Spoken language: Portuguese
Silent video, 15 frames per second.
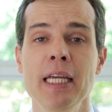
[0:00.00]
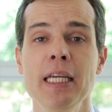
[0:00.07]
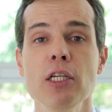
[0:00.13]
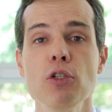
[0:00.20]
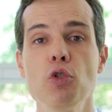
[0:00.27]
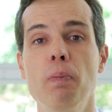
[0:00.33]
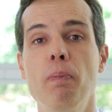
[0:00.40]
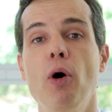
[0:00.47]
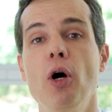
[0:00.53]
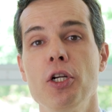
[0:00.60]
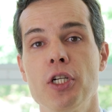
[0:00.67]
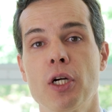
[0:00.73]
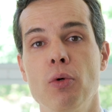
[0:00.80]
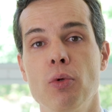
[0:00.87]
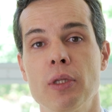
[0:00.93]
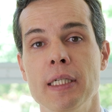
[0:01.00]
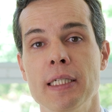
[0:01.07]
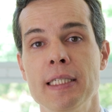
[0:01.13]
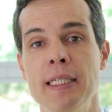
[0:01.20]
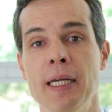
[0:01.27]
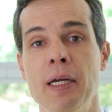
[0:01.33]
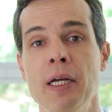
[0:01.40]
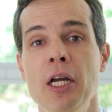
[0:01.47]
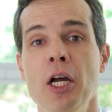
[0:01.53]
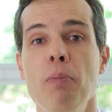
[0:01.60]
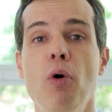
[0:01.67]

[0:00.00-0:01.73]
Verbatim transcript: Isso pode acontecer?